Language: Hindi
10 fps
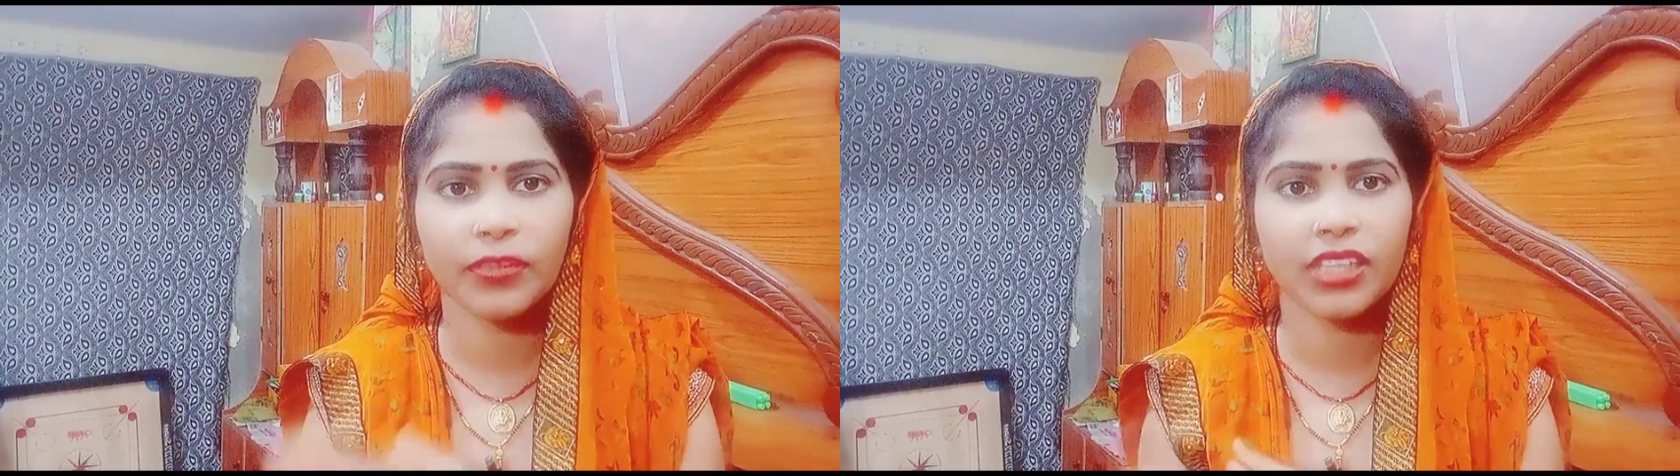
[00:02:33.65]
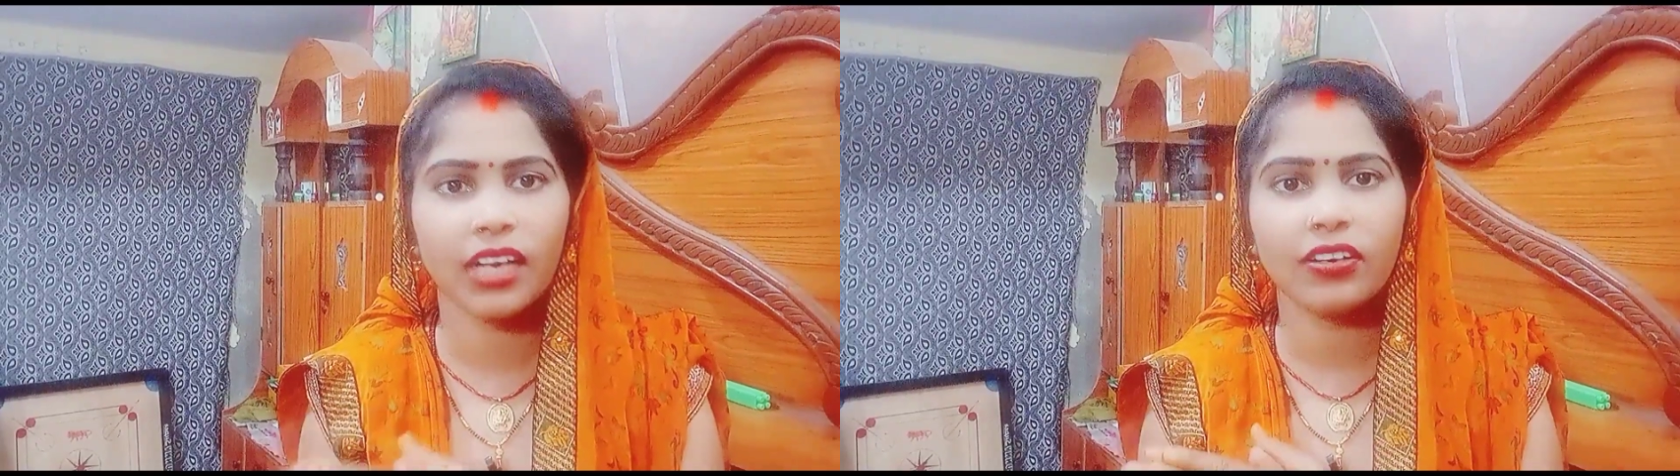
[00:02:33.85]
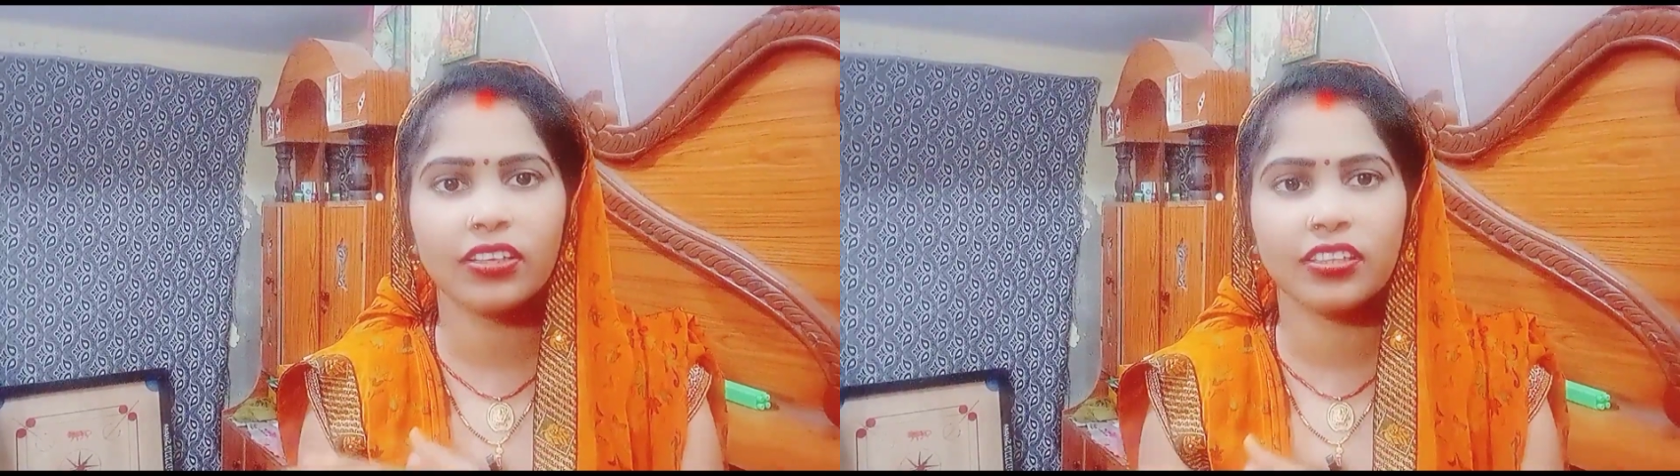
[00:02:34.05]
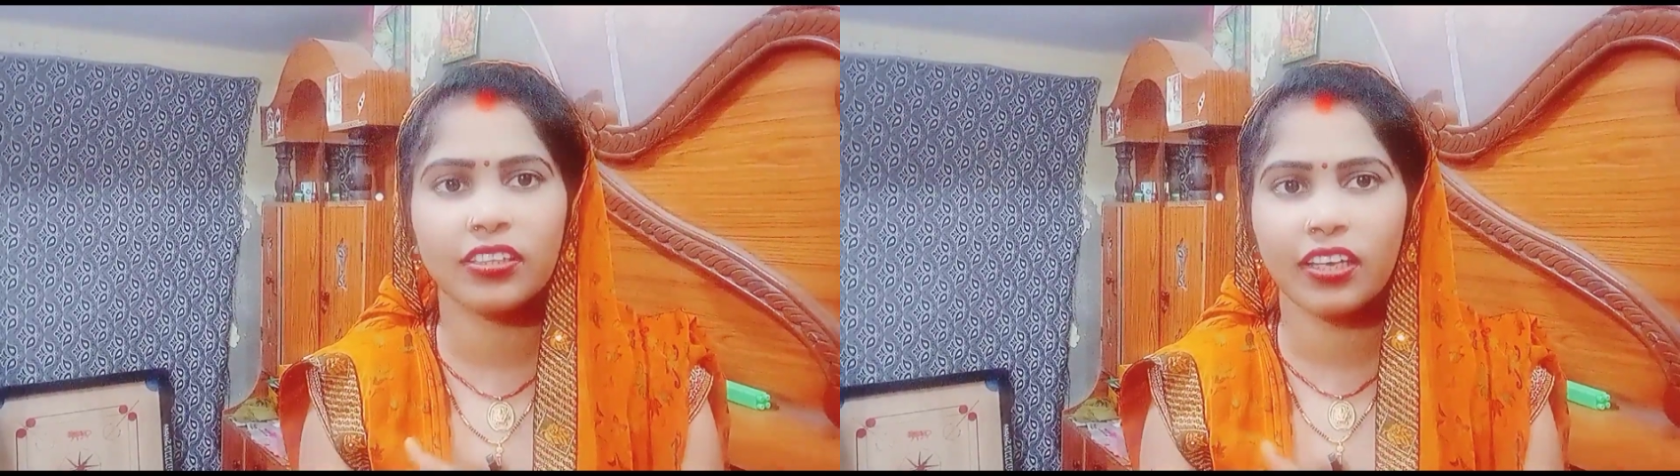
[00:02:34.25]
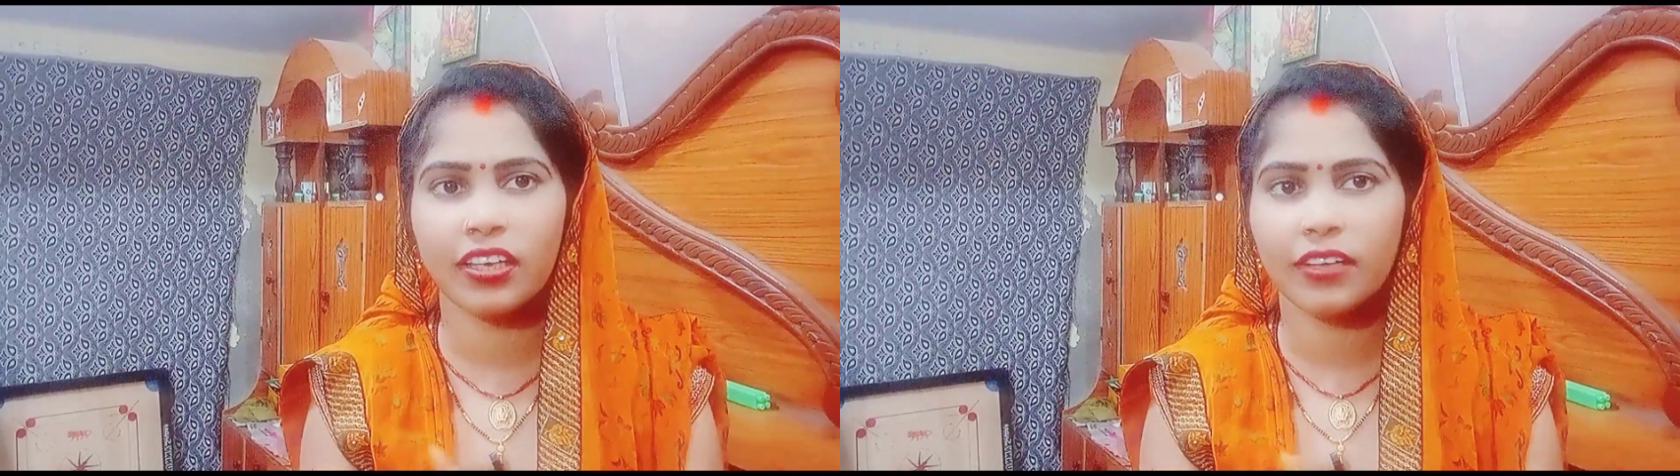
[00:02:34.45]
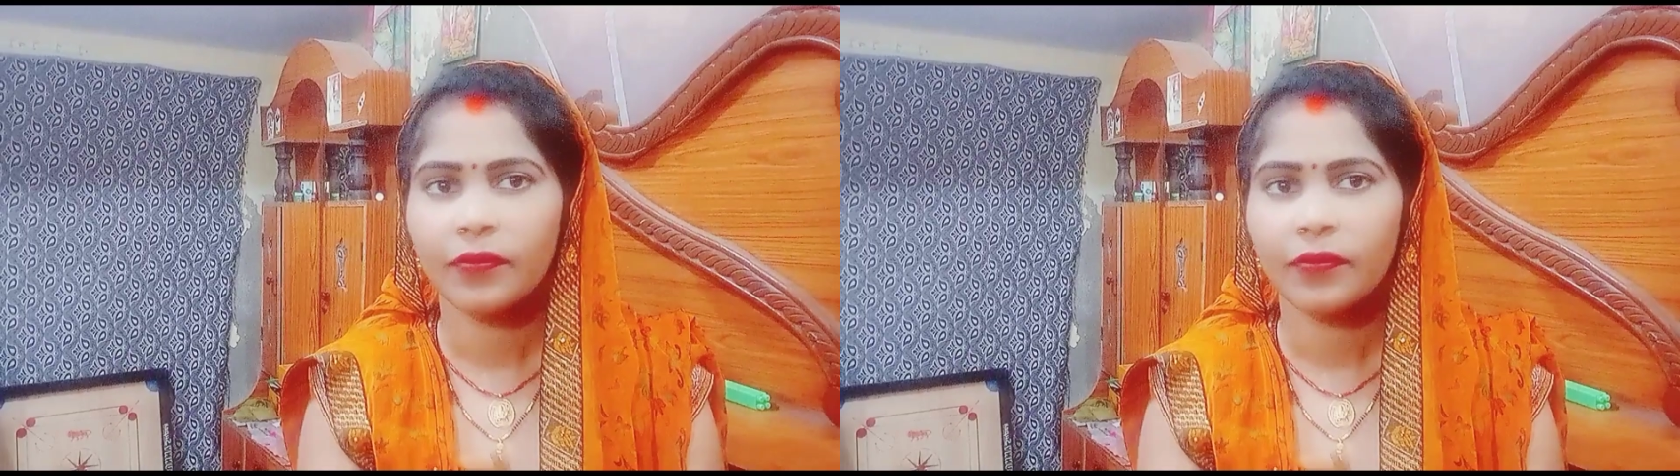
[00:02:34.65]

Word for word: मजाक करती है